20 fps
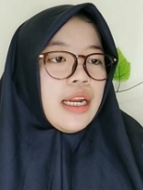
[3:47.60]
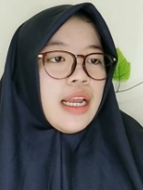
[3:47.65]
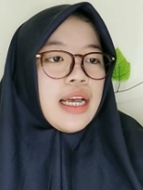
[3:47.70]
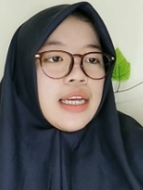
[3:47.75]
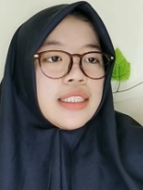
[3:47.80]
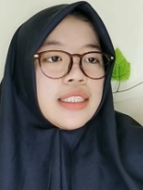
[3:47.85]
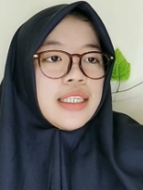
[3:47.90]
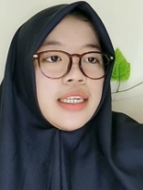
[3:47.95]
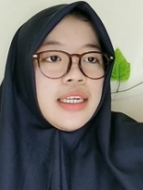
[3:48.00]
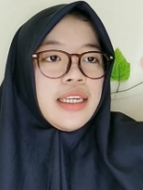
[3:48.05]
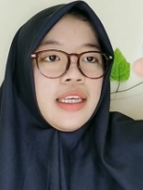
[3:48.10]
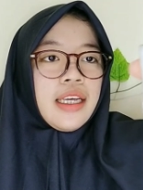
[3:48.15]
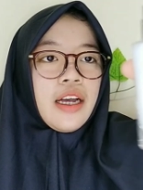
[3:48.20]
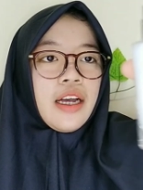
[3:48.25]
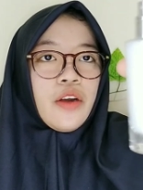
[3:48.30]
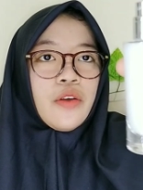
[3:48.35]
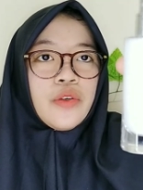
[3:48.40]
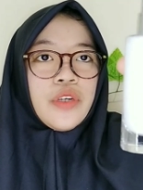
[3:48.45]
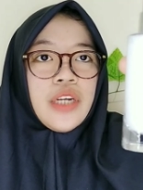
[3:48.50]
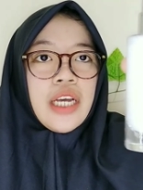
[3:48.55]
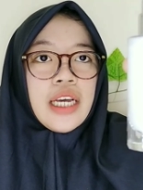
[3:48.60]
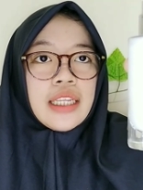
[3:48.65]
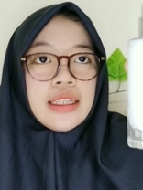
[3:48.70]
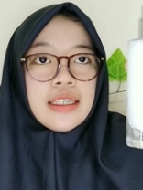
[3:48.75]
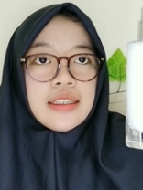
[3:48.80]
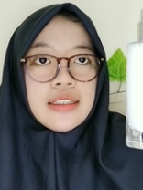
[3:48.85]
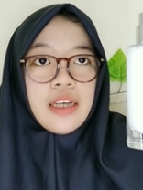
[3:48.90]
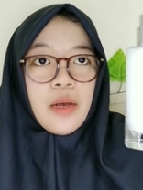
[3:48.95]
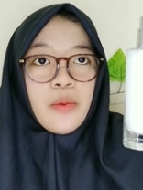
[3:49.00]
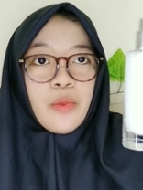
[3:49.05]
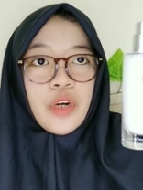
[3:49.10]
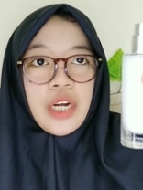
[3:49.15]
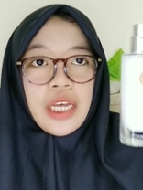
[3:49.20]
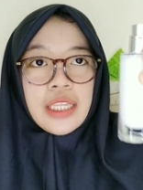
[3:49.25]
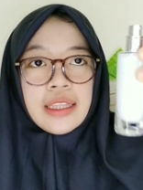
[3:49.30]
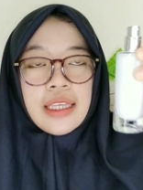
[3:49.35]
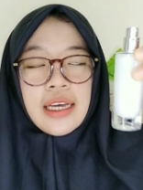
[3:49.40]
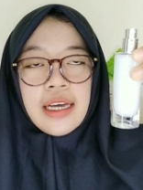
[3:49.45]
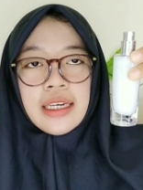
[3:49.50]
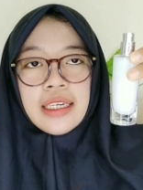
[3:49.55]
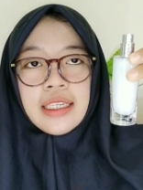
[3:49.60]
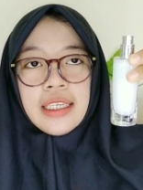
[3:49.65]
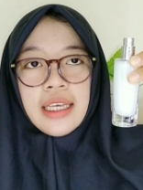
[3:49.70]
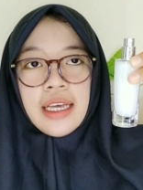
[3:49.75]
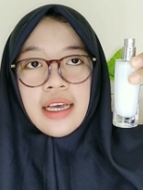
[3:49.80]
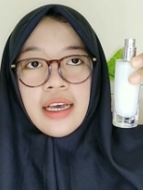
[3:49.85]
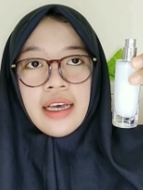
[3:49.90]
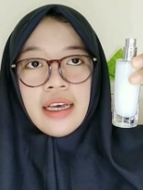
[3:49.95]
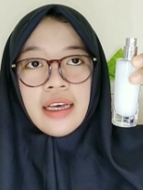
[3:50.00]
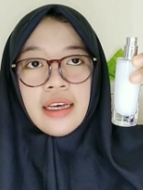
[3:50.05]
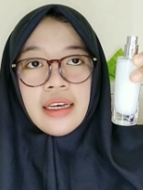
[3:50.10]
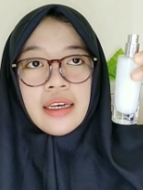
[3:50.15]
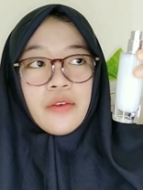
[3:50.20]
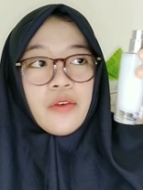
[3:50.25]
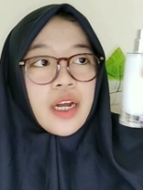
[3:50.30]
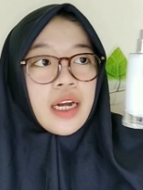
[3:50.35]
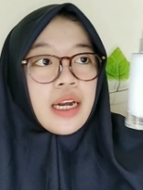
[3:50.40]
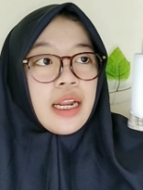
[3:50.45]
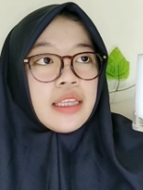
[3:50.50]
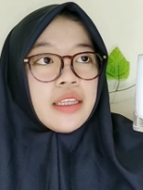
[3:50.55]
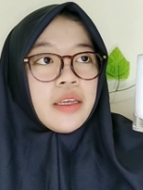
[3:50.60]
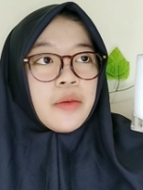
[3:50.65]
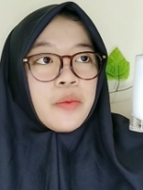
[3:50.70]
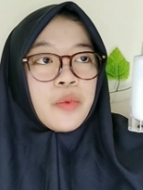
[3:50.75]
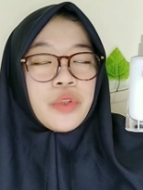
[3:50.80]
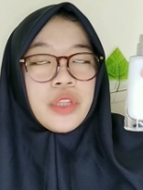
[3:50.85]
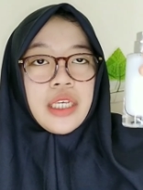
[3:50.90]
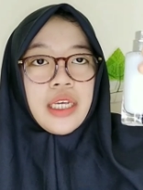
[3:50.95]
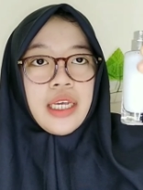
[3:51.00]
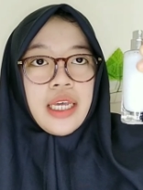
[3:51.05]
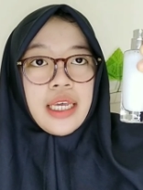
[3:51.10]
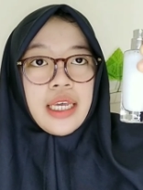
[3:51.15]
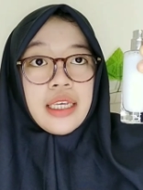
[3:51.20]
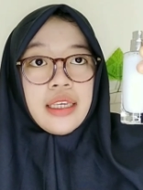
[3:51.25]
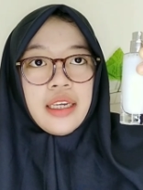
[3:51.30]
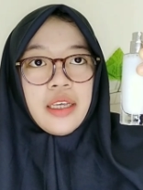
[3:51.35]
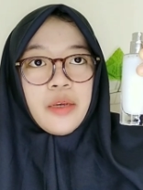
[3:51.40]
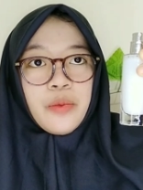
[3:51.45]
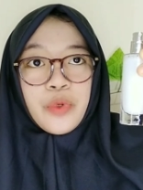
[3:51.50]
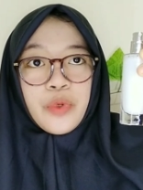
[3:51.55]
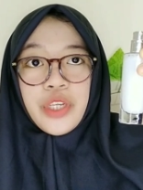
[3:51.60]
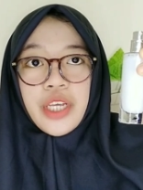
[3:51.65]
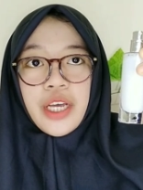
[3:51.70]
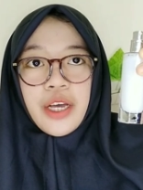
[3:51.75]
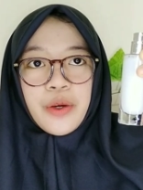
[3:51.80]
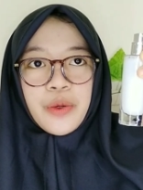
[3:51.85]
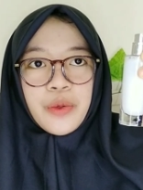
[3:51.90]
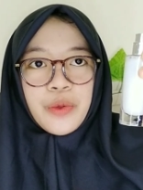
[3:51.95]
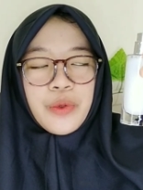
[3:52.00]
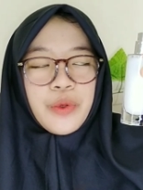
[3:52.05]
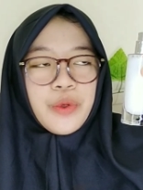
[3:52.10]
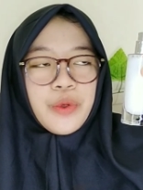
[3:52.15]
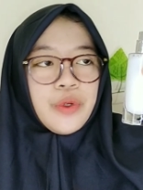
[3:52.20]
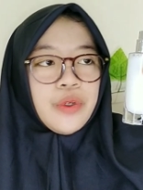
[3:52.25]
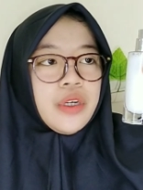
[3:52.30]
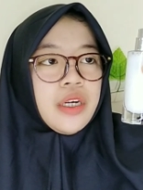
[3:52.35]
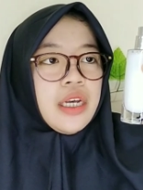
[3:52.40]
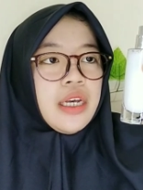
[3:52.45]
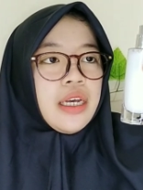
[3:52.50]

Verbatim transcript: Nah, jadi kalau udah tercampur rata dia warnanya putih kayak gini punya aku.